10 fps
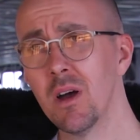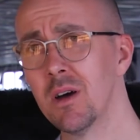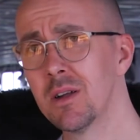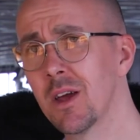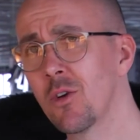
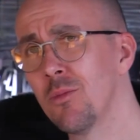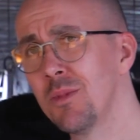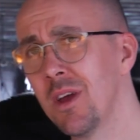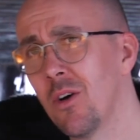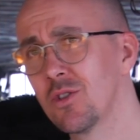Äh, dann
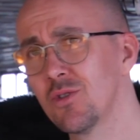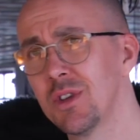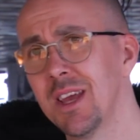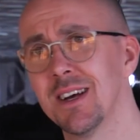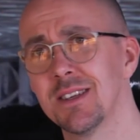kommen die auch
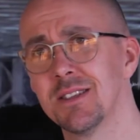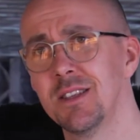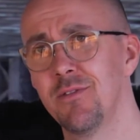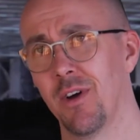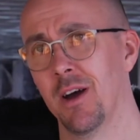schon die ersten
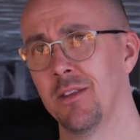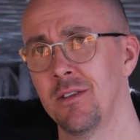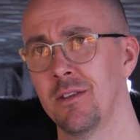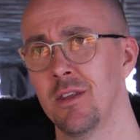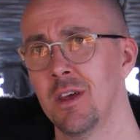
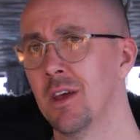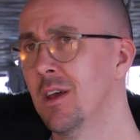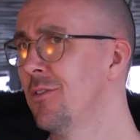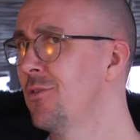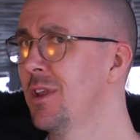Lieferanten
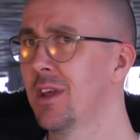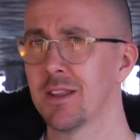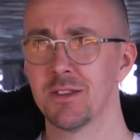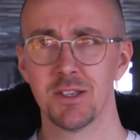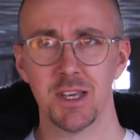für die
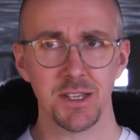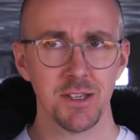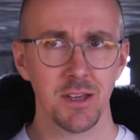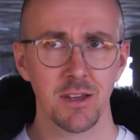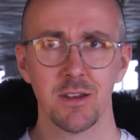ganze
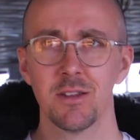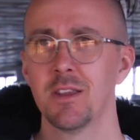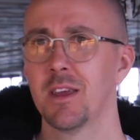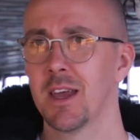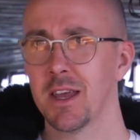Technik.
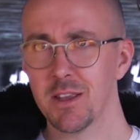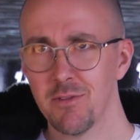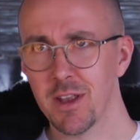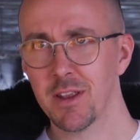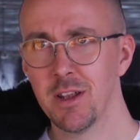Die Geräte
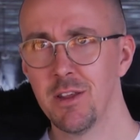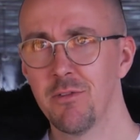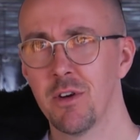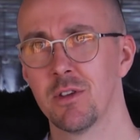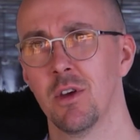werden
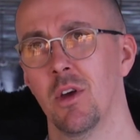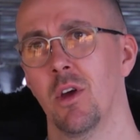geliefert.